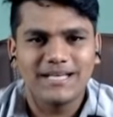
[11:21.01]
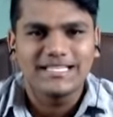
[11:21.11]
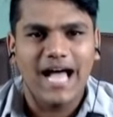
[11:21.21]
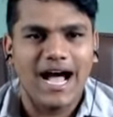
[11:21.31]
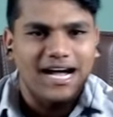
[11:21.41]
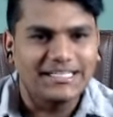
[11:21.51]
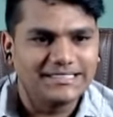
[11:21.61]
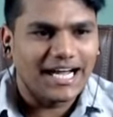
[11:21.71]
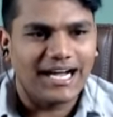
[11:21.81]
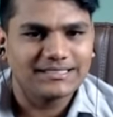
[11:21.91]
मजा
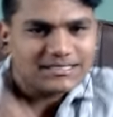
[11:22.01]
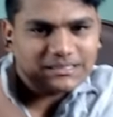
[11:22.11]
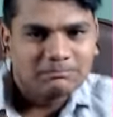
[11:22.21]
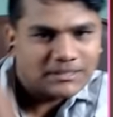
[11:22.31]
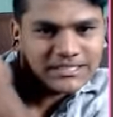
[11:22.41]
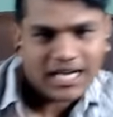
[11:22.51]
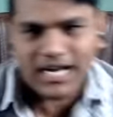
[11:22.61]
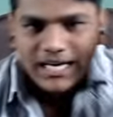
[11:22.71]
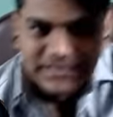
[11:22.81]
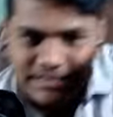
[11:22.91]
आया मजा
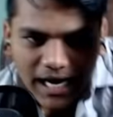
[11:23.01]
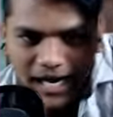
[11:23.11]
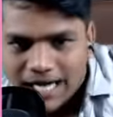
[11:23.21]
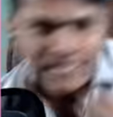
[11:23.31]
आया